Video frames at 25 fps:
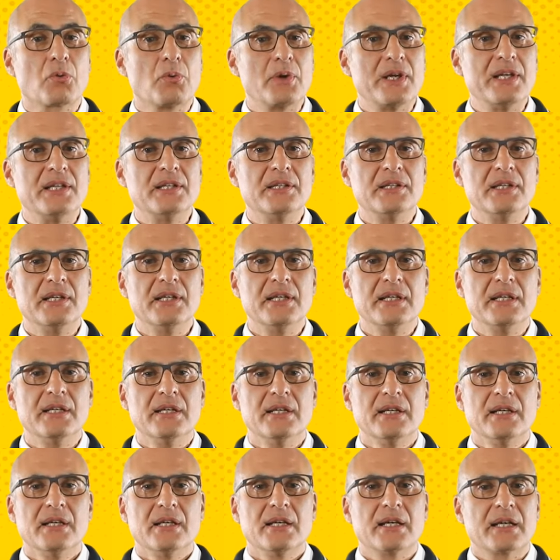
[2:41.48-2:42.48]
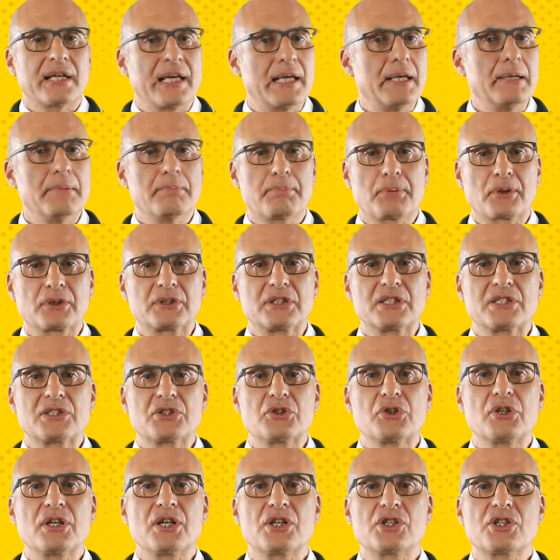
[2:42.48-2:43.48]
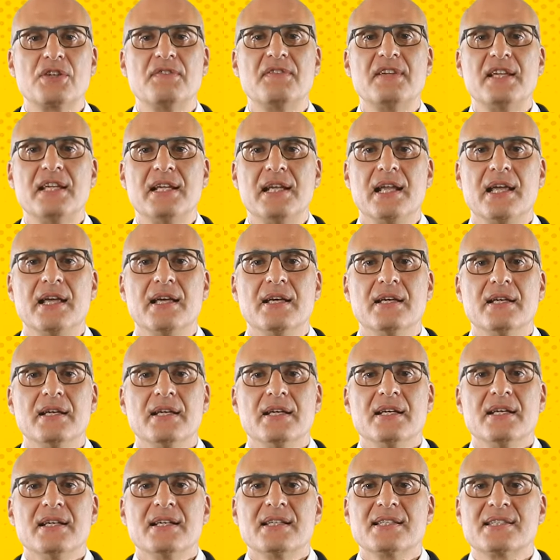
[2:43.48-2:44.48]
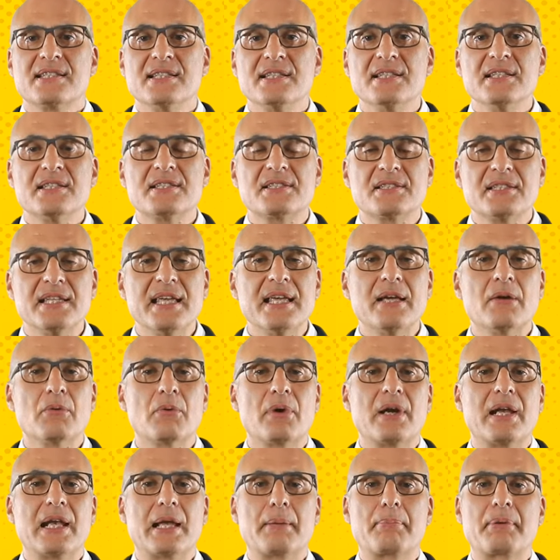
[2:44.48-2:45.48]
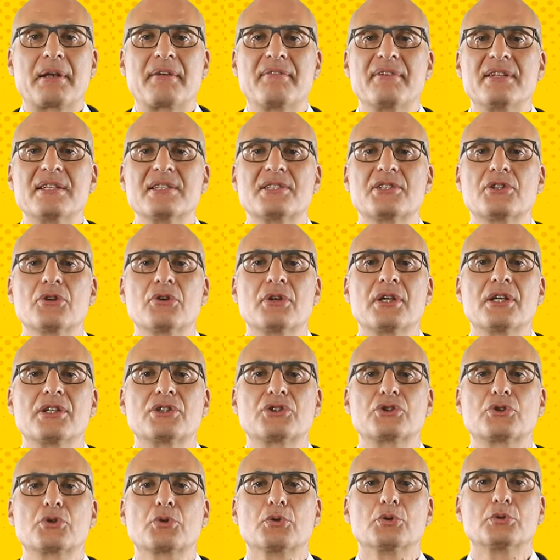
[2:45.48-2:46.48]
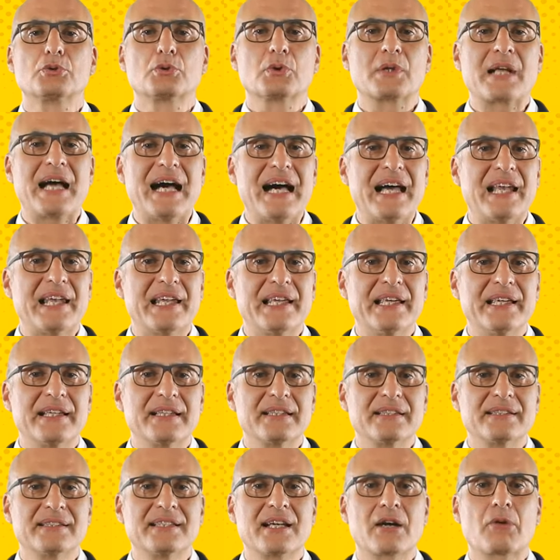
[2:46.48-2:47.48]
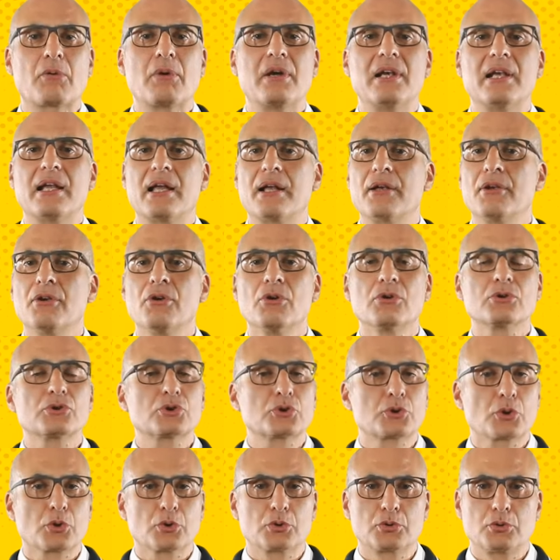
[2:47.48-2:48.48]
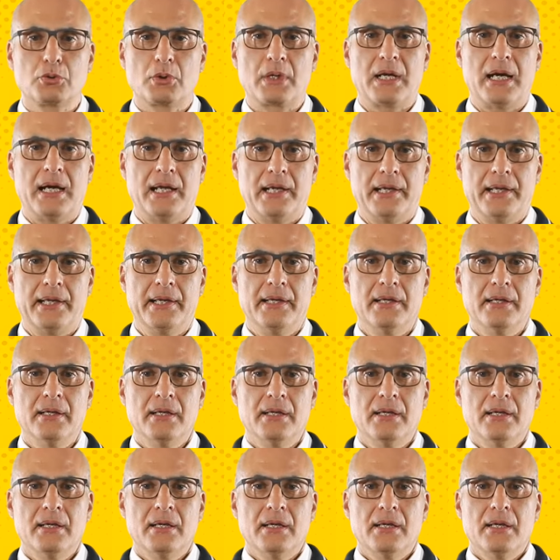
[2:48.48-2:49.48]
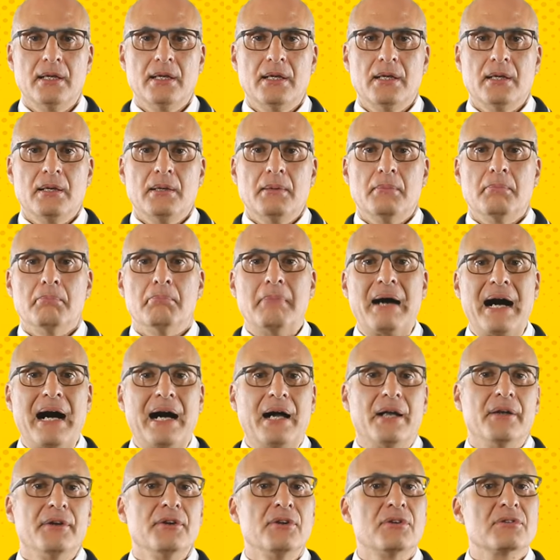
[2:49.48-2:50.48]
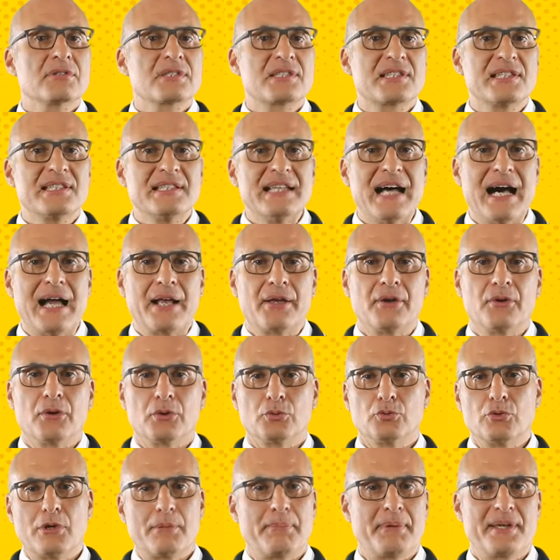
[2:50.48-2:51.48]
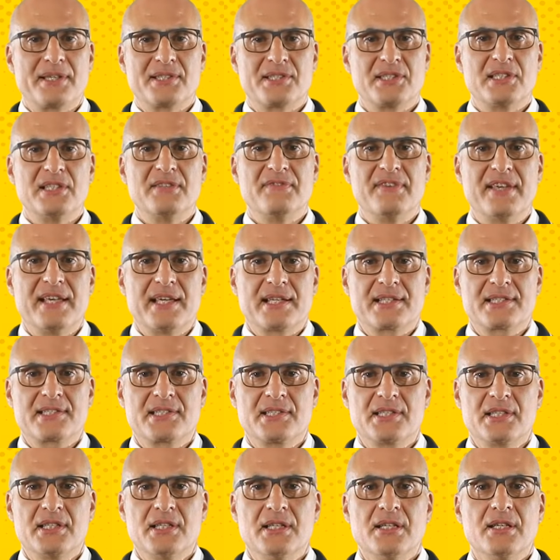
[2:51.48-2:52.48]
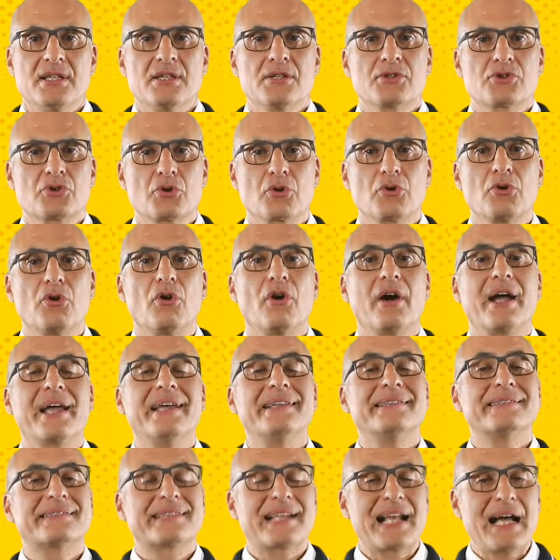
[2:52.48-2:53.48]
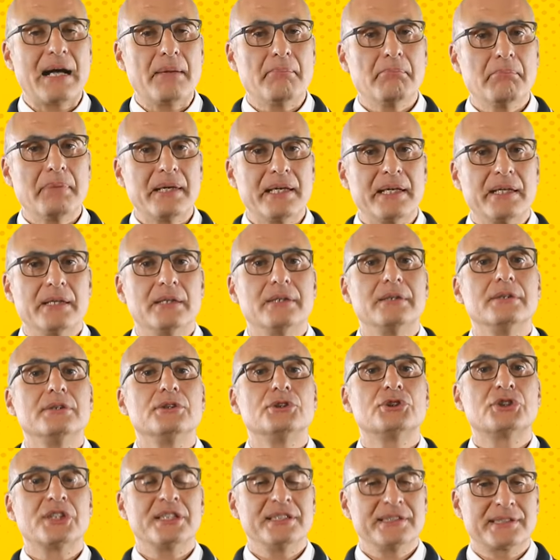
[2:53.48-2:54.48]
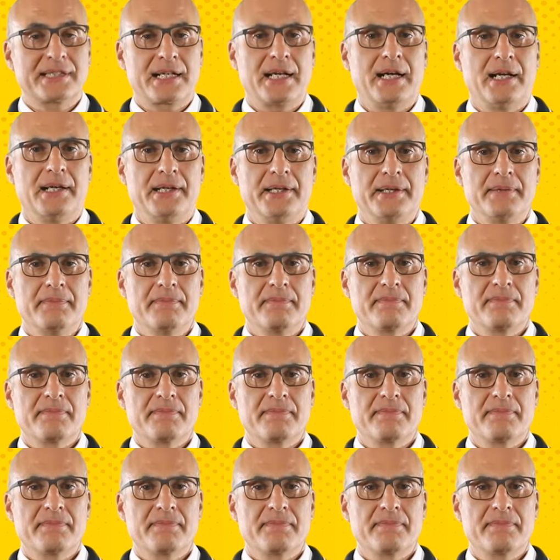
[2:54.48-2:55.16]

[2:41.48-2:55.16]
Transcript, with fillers: quindi che in protezione civile si distingue la prevenzione strutturale da quella non strutturale, ma non si danno due pesi diversi, sono entrambe centrali.